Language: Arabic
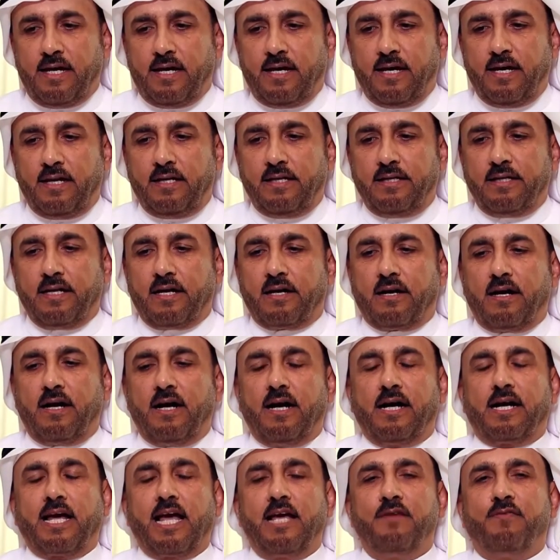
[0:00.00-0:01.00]
آه، لنرى
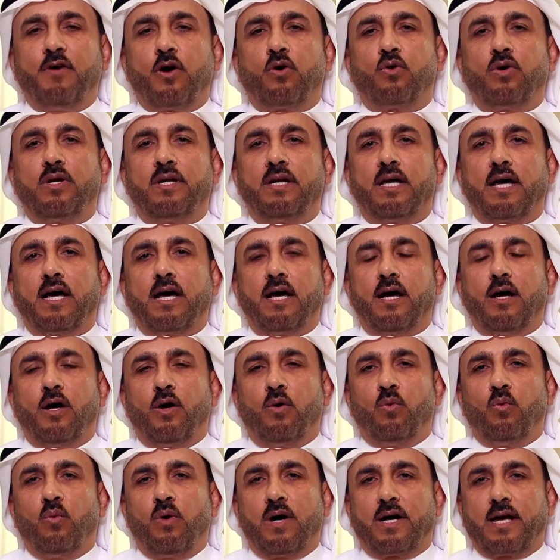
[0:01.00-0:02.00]
كيف كنا
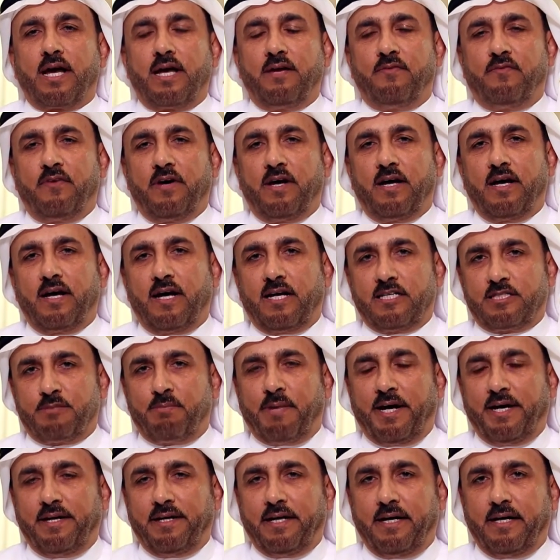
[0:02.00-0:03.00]
وكيف
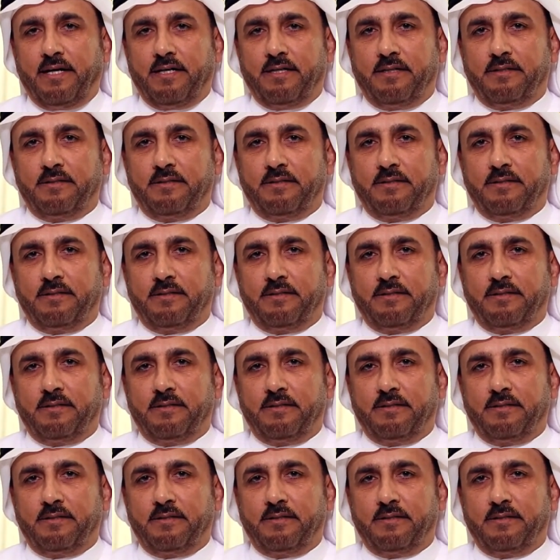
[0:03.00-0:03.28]
أصبحنا